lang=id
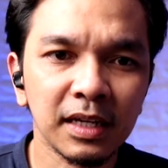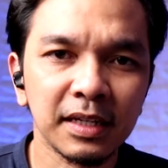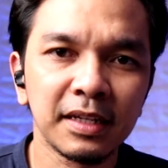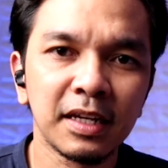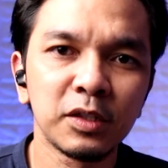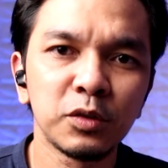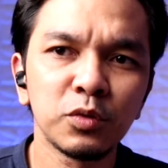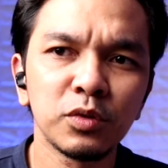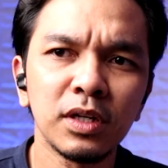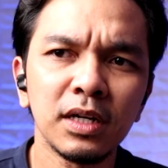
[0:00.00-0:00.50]

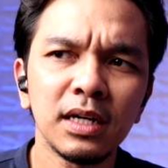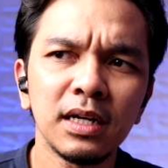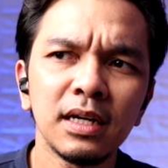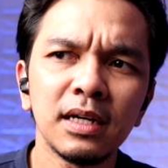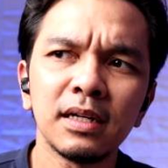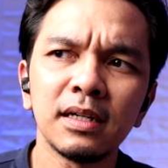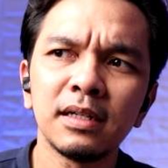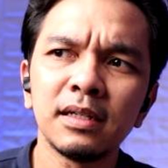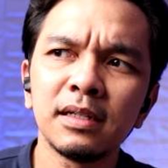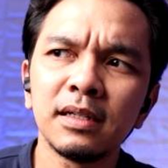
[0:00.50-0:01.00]
dan
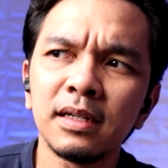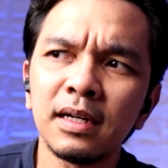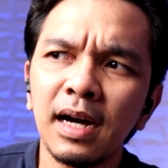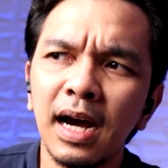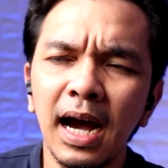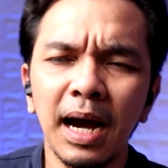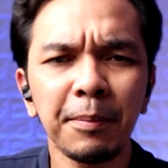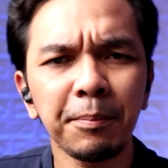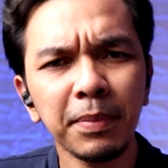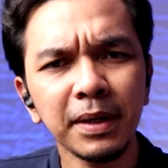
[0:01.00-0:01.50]
juga
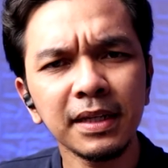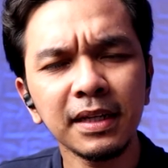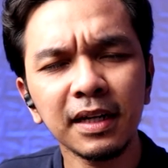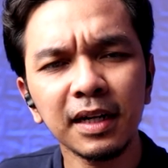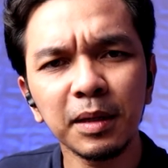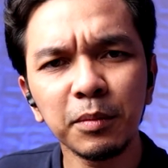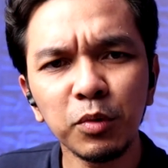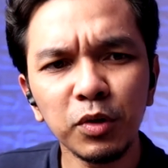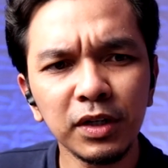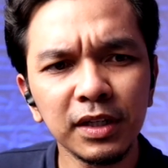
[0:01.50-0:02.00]
apa
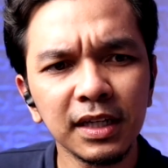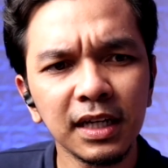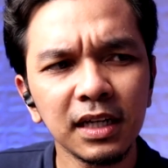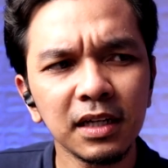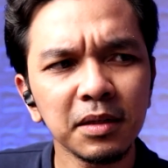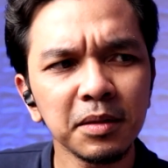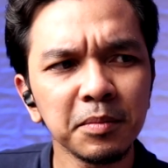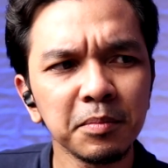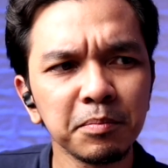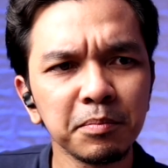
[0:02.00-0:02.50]
yang
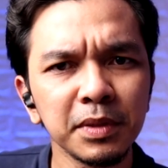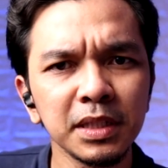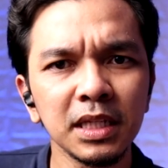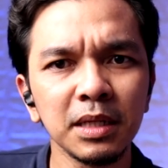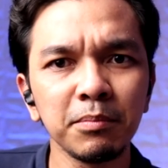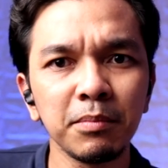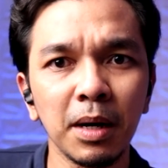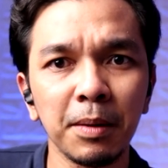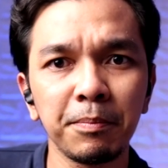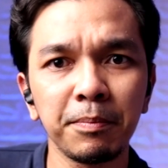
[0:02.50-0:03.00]
kemudian
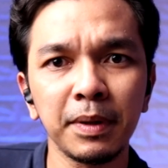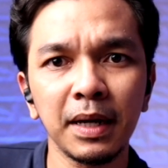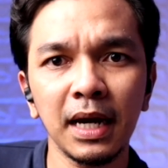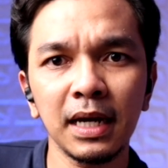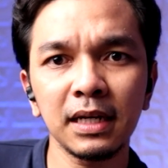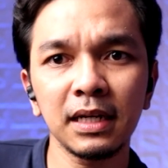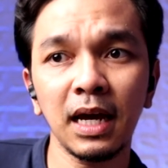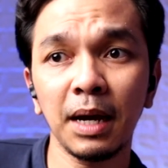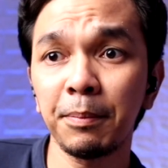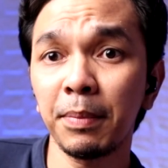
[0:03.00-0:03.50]

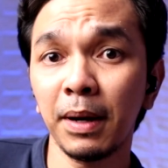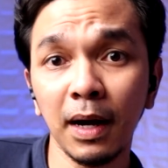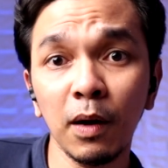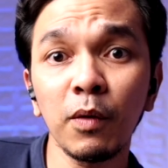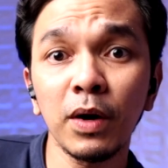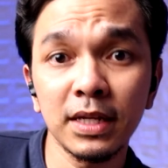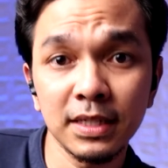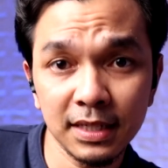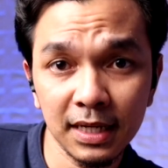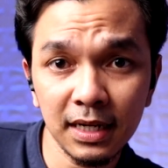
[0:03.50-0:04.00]
menyebabkan apakah
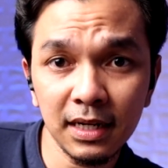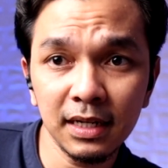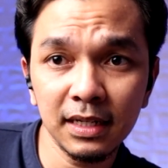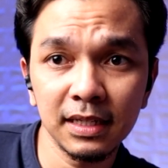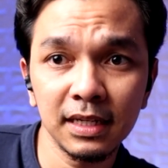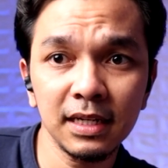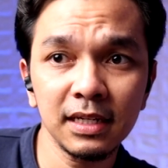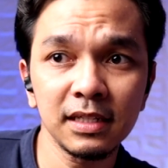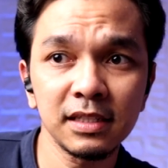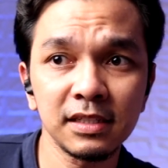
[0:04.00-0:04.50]
wajar
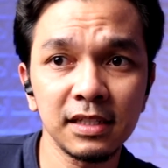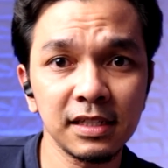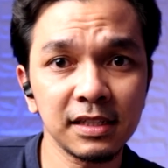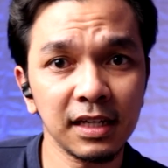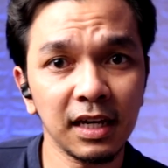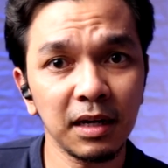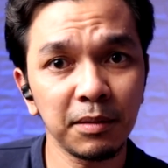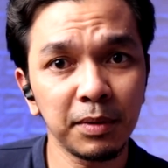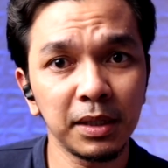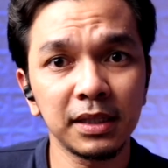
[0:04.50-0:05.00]
ya si
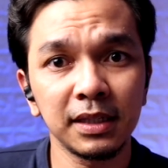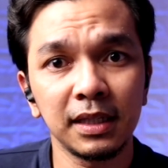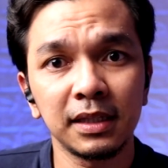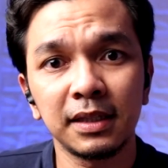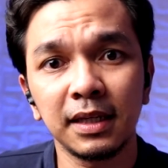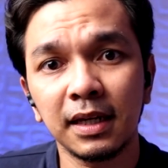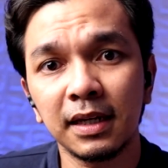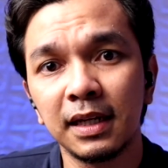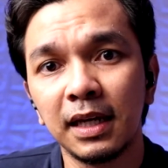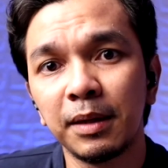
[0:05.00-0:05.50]
sahabat
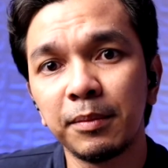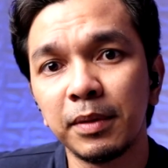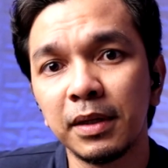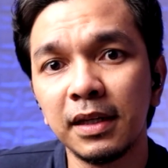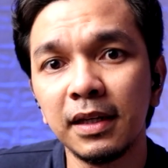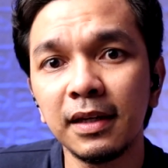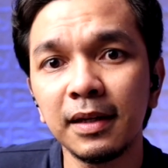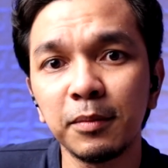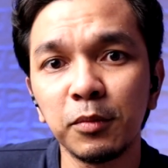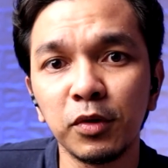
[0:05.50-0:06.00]
kita yang
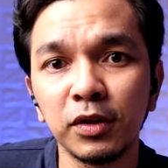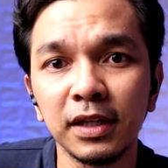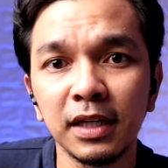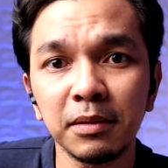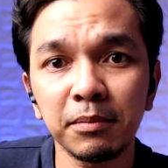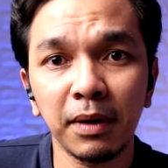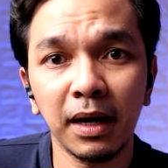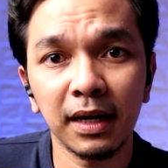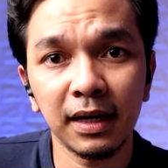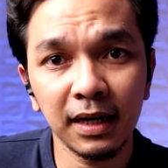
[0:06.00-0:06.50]
DM ini
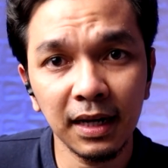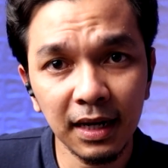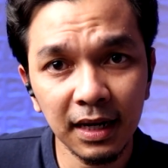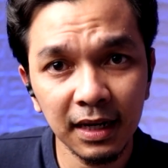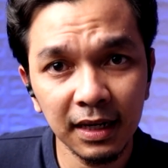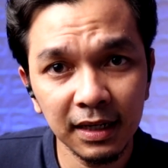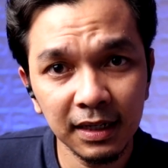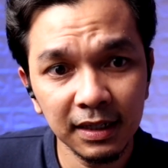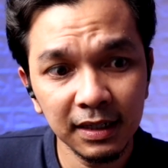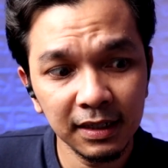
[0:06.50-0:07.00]
kemudian
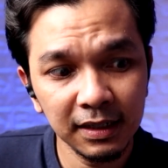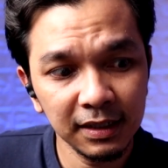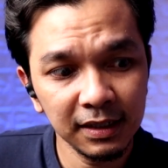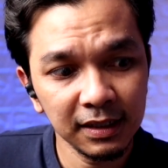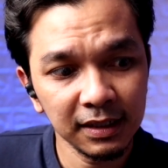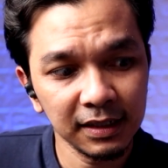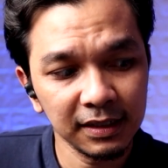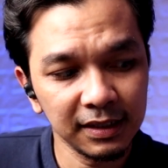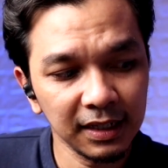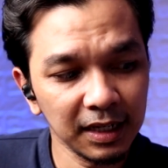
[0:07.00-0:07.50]
marah
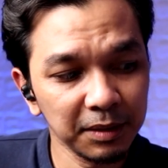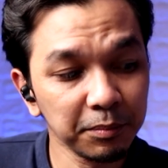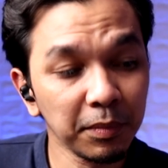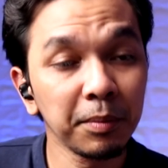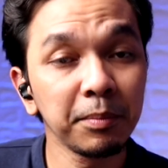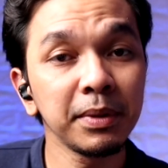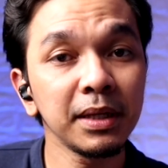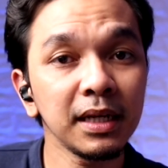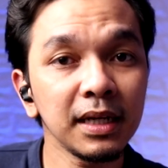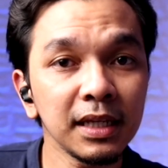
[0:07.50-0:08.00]
dan
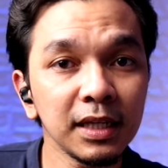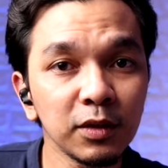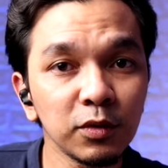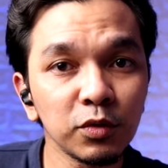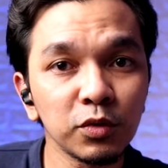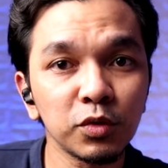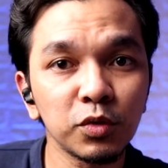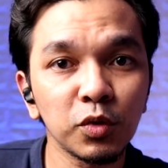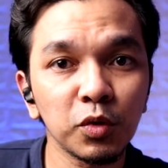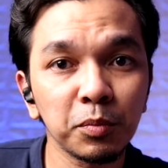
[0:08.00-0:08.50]
memilih
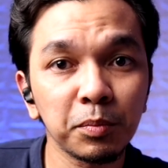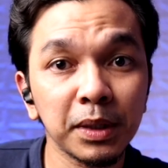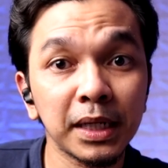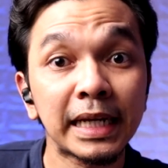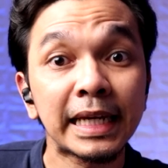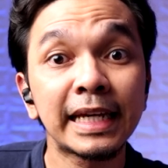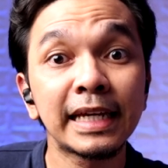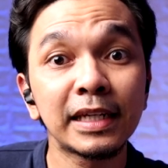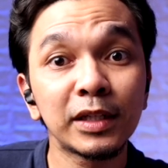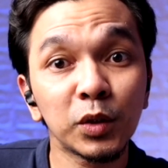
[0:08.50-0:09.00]
untuk
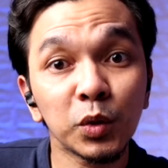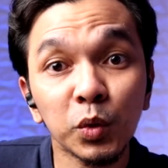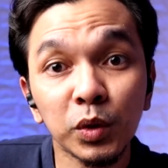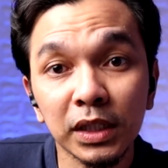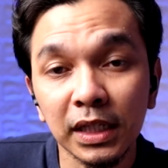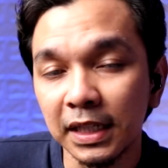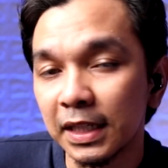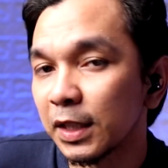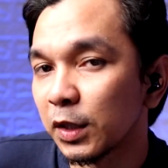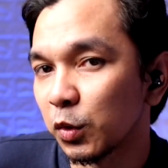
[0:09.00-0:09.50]
pergi dulu
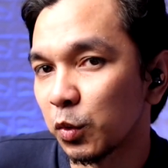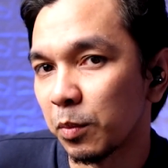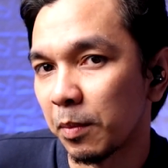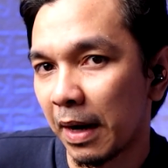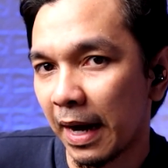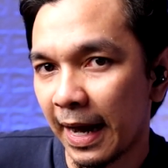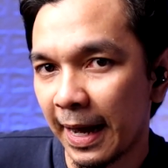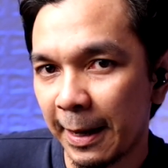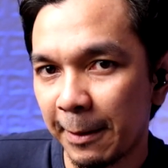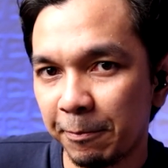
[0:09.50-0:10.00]
dari
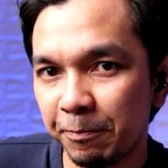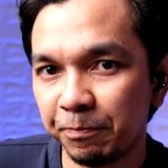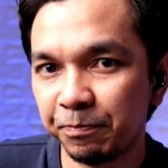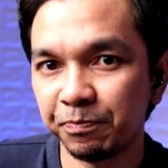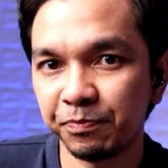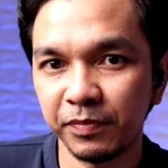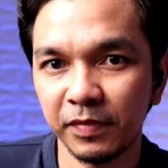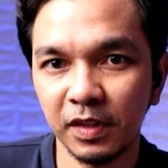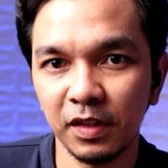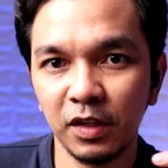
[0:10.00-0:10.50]
rumah.
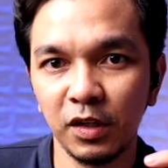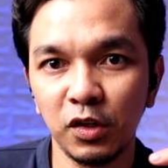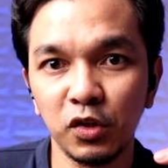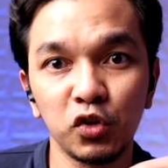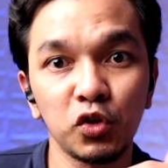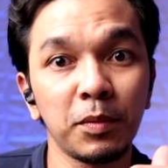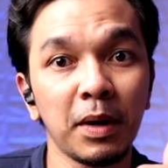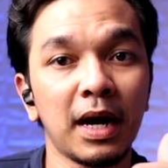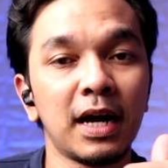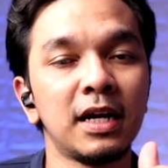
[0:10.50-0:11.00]

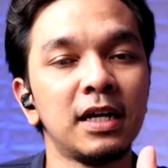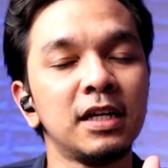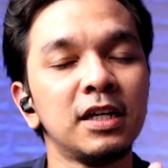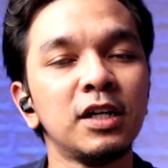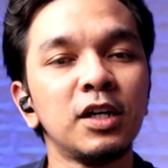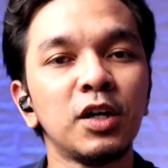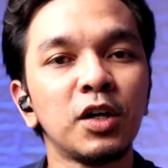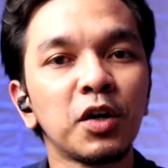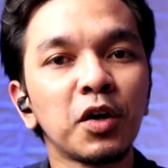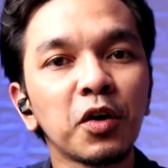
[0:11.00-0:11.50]
Coba
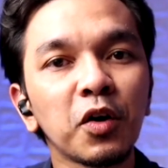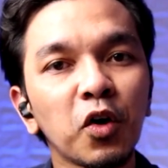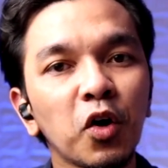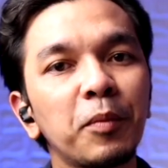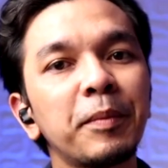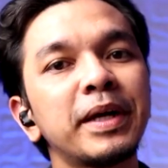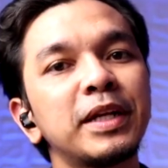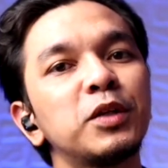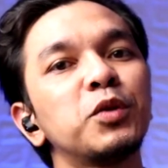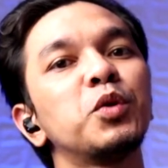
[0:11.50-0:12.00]

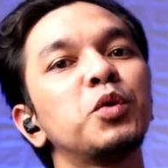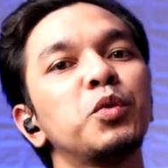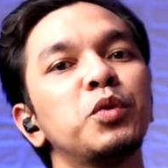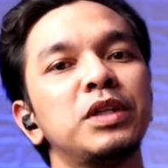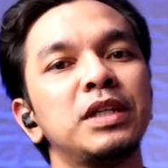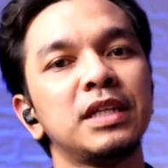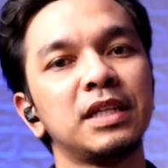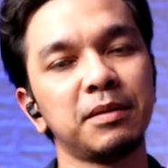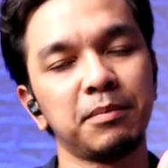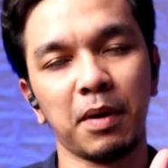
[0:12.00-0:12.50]
komen
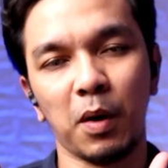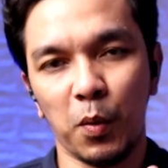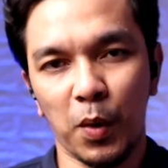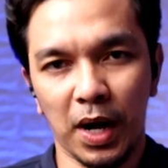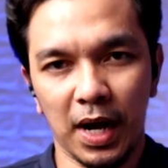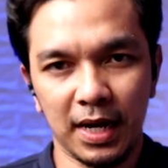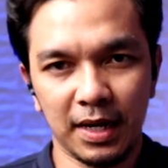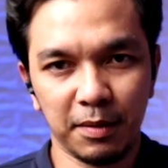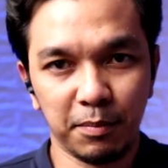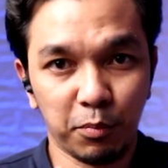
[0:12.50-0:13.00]
dulu di
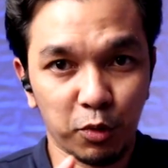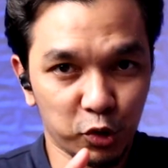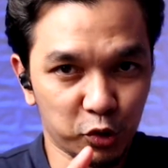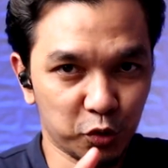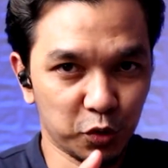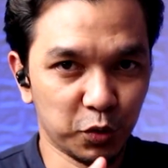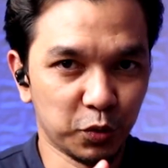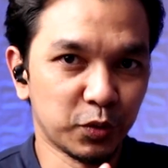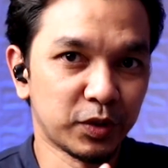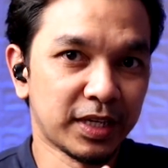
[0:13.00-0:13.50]
bawah,
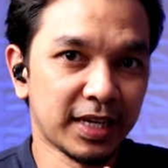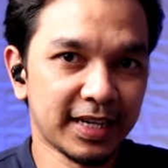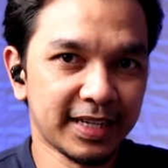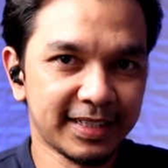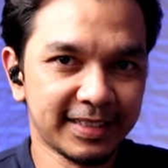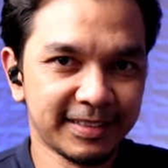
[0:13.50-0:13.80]
post dulu ya.